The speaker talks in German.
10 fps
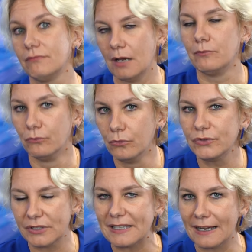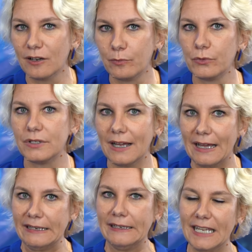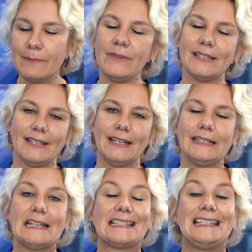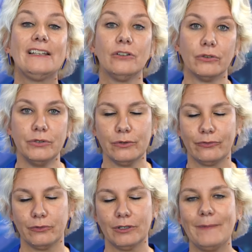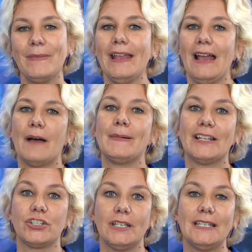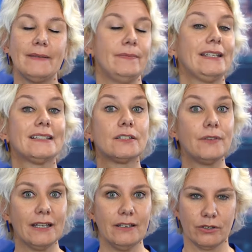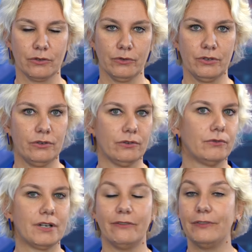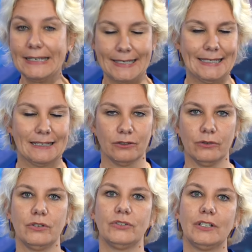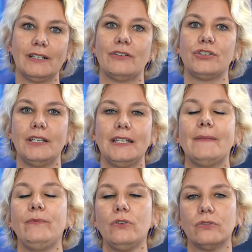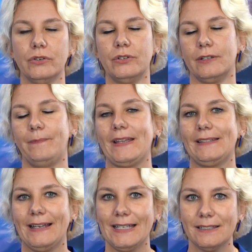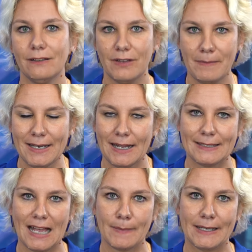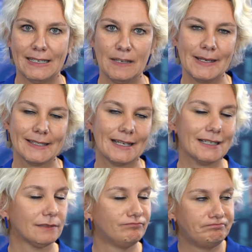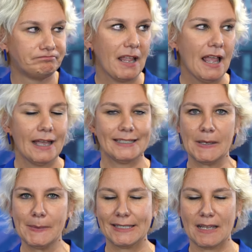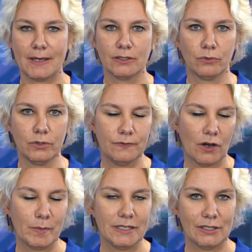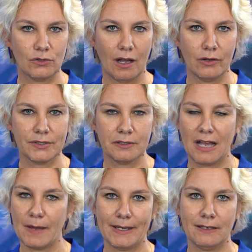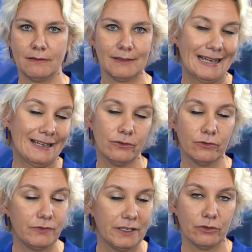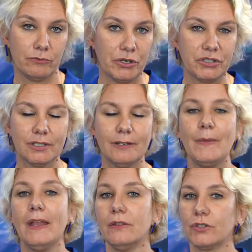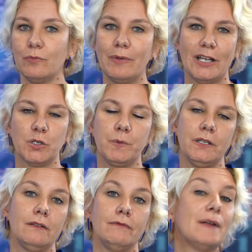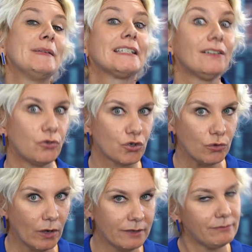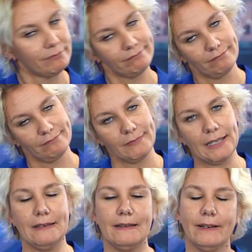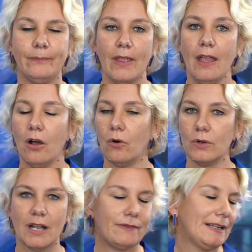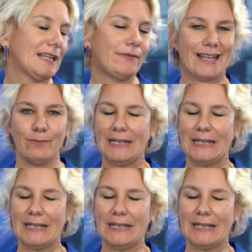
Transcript: ja, muss das Angebot annehmen nehmen, es sei denn, es liegen Gründe vor. Aber da steht eben nicht zwingende Gründe oder wichtige Gründe, sondern da steht eben nur Gründe. Das heißt, wenn man als Arbeitnehmer sagt, hm, ich habe jetzt aber einen Grund, warum ich nicht zu Hause arbeiten kann und will und möchte, zum Beispiel, weil mich Dritte stören, Kinder oder weil ich einfach keinen